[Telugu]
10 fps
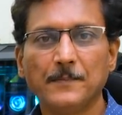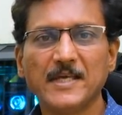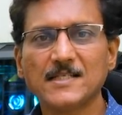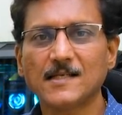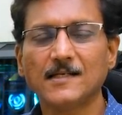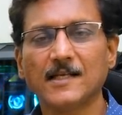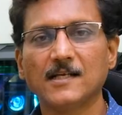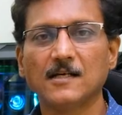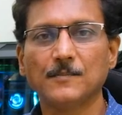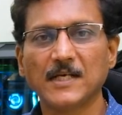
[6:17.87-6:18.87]
బేస్ అంటే
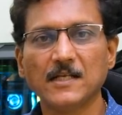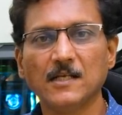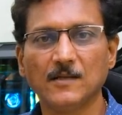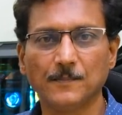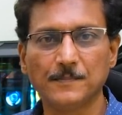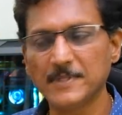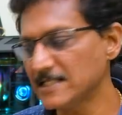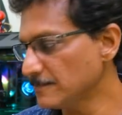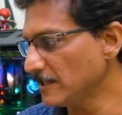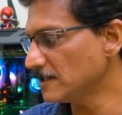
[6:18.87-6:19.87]
ఇంకా మరీ
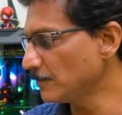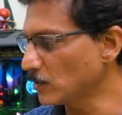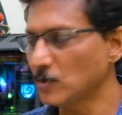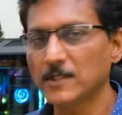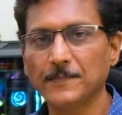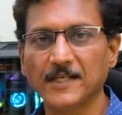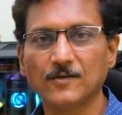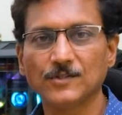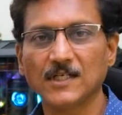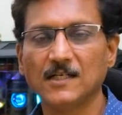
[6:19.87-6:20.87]
బేస్ బడ్స్ ప్రో అని
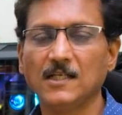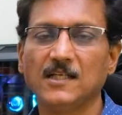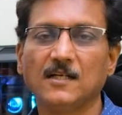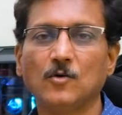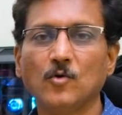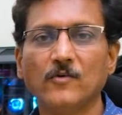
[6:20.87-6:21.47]
పేరుంది కానీ ఇంకా